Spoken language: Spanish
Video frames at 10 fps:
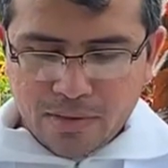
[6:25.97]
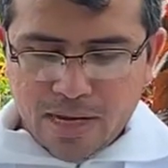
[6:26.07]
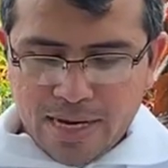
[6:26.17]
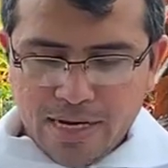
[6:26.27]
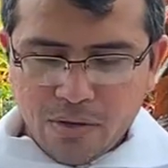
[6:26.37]

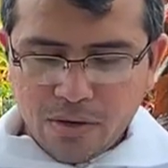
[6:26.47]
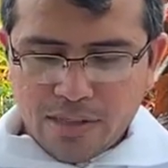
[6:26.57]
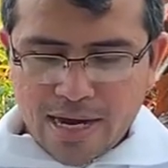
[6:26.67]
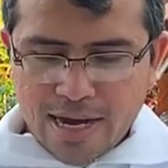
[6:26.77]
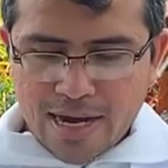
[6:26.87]

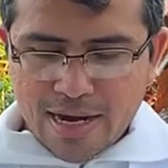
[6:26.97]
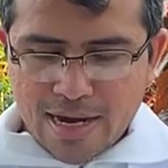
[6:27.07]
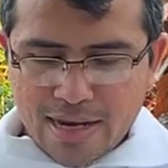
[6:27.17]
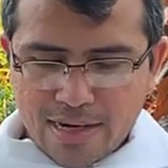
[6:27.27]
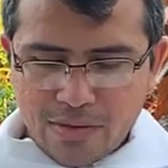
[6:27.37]
Aleluya,
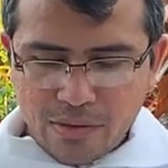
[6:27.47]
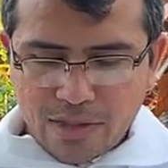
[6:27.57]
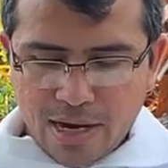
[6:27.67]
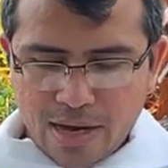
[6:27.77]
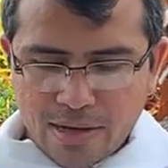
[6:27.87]

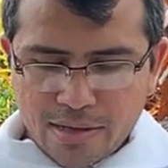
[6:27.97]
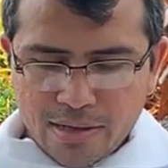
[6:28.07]
aleluya.